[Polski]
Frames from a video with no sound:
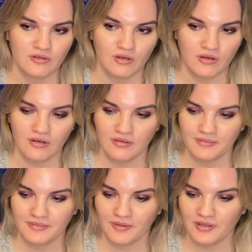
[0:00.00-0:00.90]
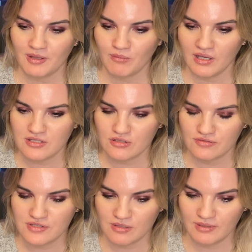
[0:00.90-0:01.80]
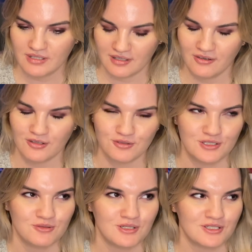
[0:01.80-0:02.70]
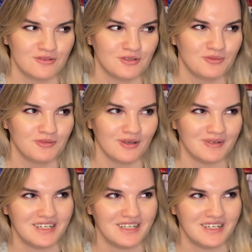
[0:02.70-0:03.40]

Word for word: to ona ma coś w sobie takiego, już właśnie Łukaszowi tu mówiłam,